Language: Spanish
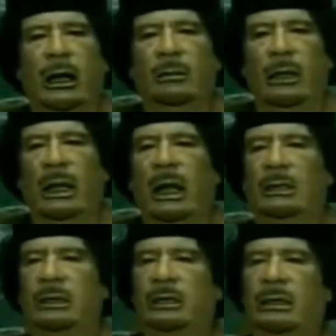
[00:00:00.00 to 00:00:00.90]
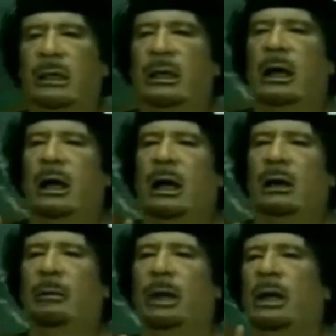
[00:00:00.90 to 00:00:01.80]
que son nuestro principal enemigo
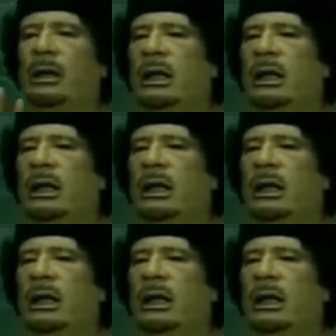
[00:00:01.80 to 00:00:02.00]
común,